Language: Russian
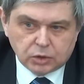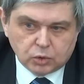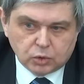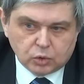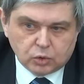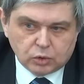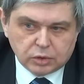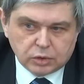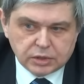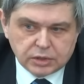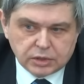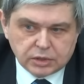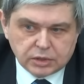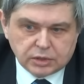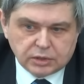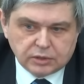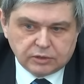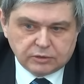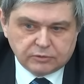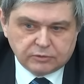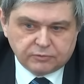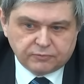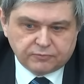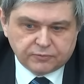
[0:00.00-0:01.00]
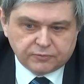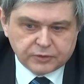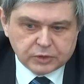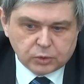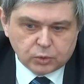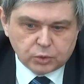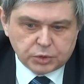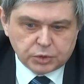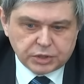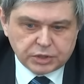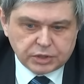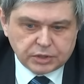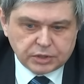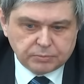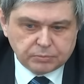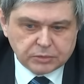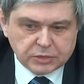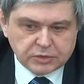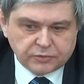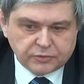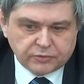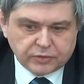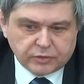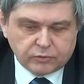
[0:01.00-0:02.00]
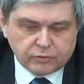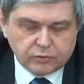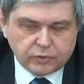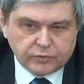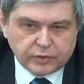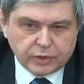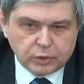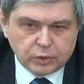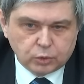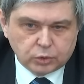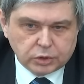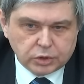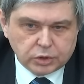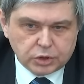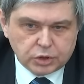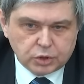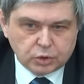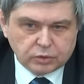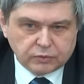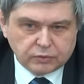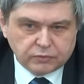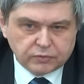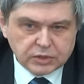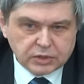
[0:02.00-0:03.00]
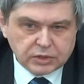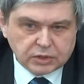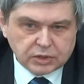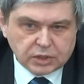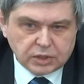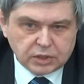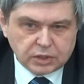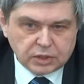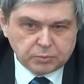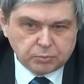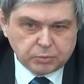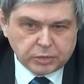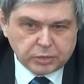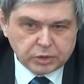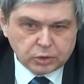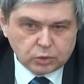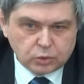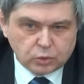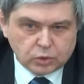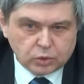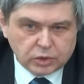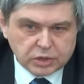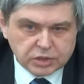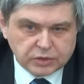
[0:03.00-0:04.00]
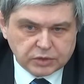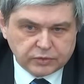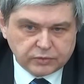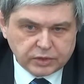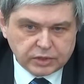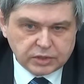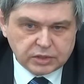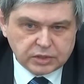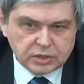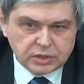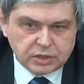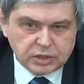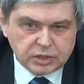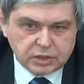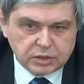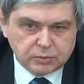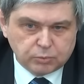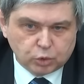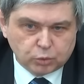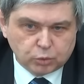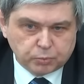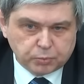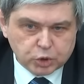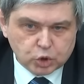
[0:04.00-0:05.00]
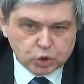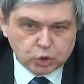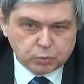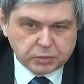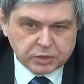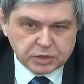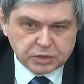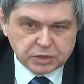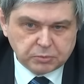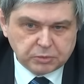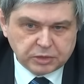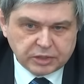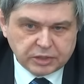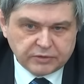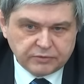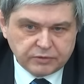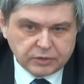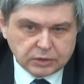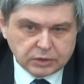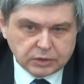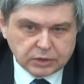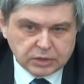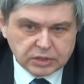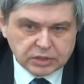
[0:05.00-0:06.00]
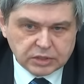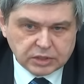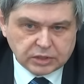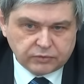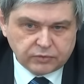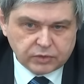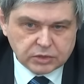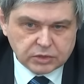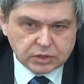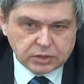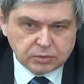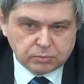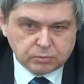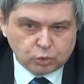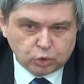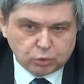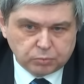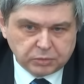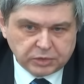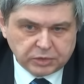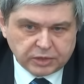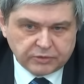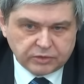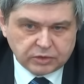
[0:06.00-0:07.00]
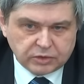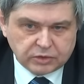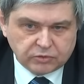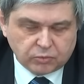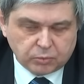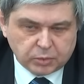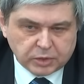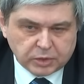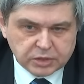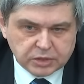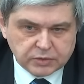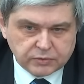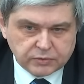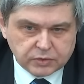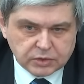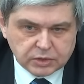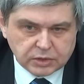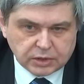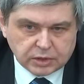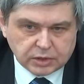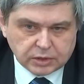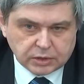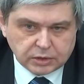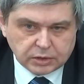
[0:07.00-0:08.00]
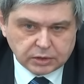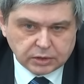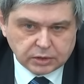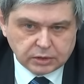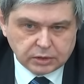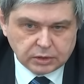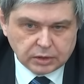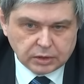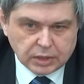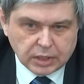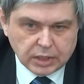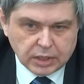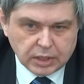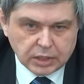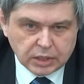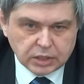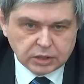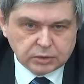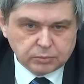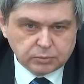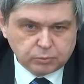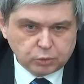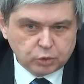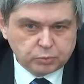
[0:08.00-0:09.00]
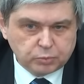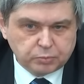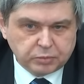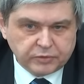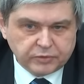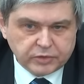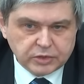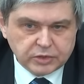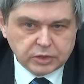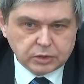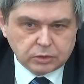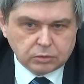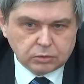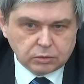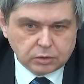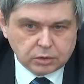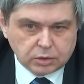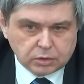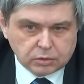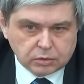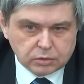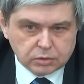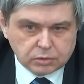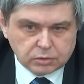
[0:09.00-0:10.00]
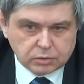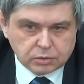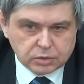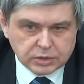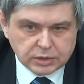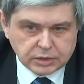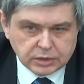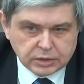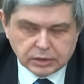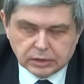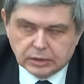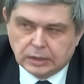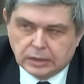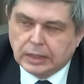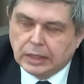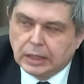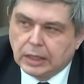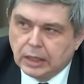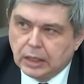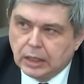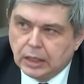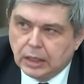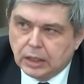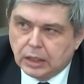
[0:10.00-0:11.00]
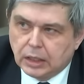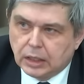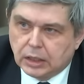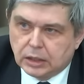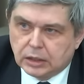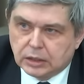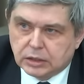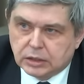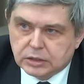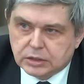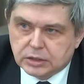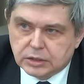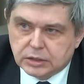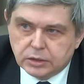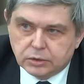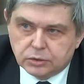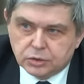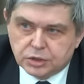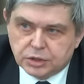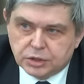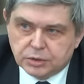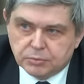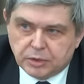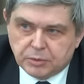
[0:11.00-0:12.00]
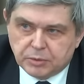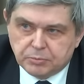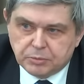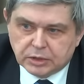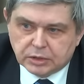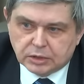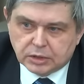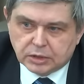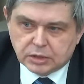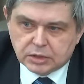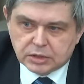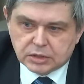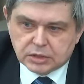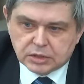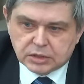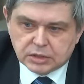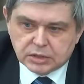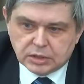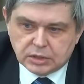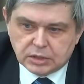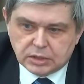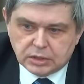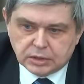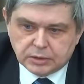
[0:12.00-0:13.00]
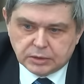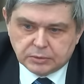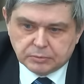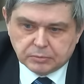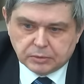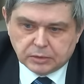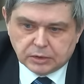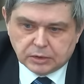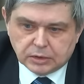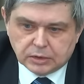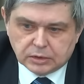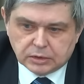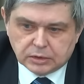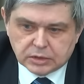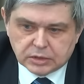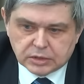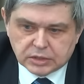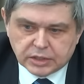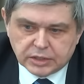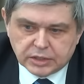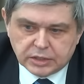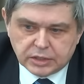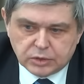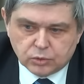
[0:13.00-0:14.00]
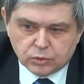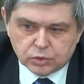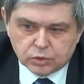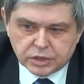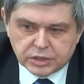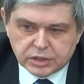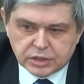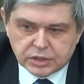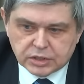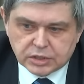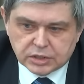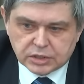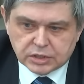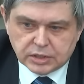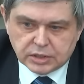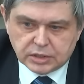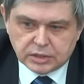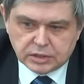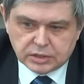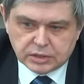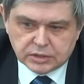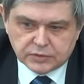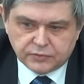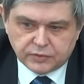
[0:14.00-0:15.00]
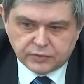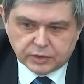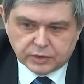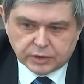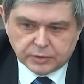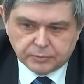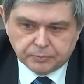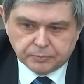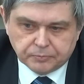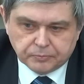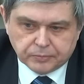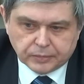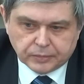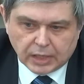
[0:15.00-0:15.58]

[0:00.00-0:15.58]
то а, в случае цифровой валюты и счета в Центральном банке у каждого эти деньги будут поступать мгновенно и, соответственно, будут мгновенно выбрасываться на рынок. Это будет приводить только к росту цен. А, следующий момент, а, социально, а, скорее уже из социальной сферы.